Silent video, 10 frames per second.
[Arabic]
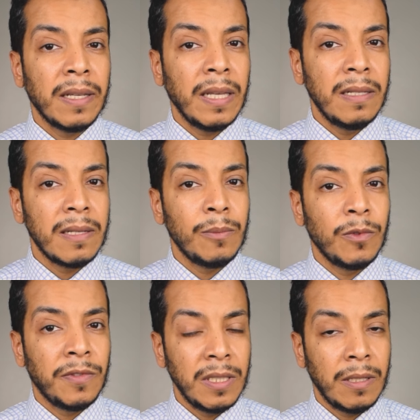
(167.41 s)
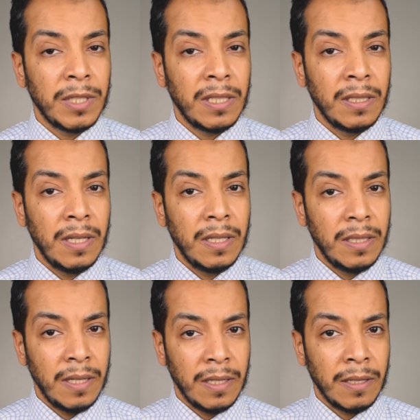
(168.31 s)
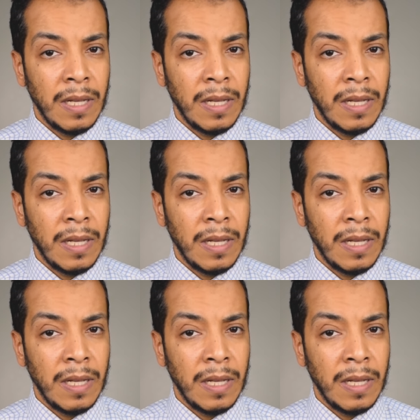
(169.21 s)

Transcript: كالسيوم وفيتامين د